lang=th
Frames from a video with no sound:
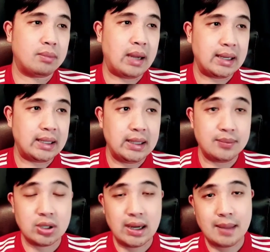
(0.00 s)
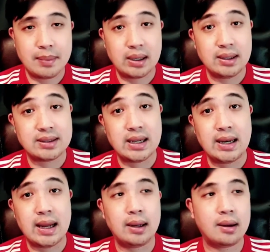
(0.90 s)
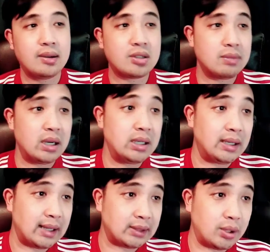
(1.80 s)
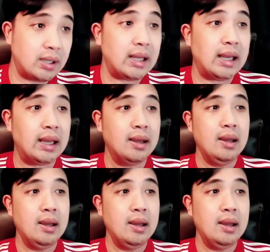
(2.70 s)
พาทีมชนะไปถึง 4 นัด แล้วก็เสมอ 1 นัดเท่านั้นเอง